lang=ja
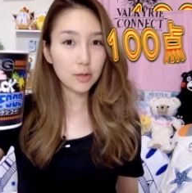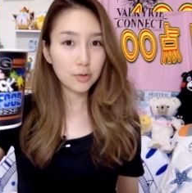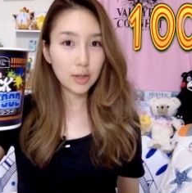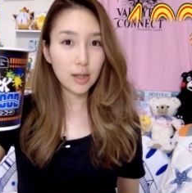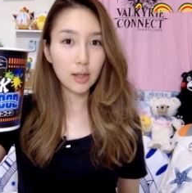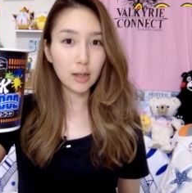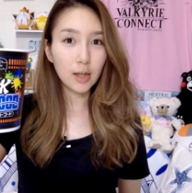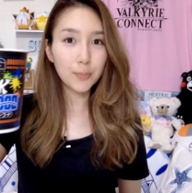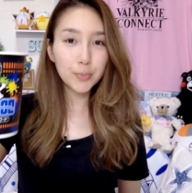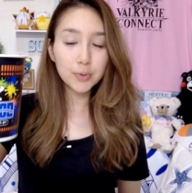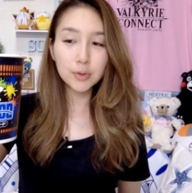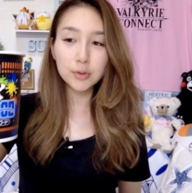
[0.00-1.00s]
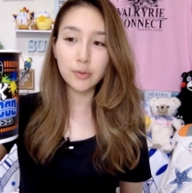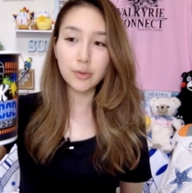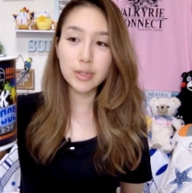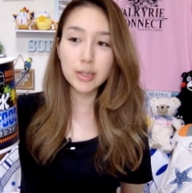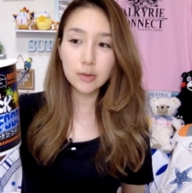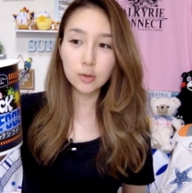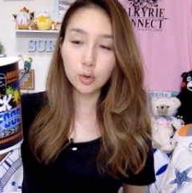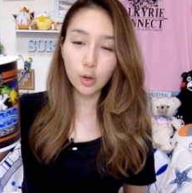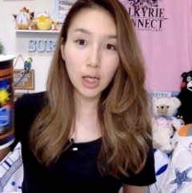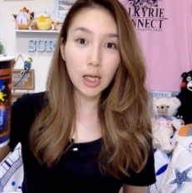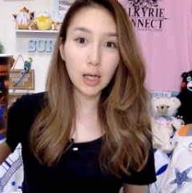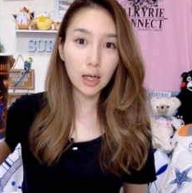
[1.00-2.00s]
あのね、カップヌードルシーフード
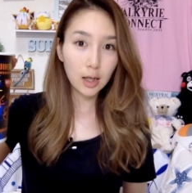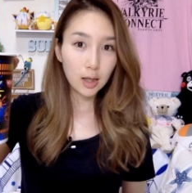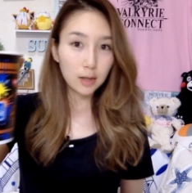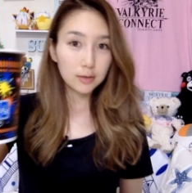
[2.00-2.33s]
が、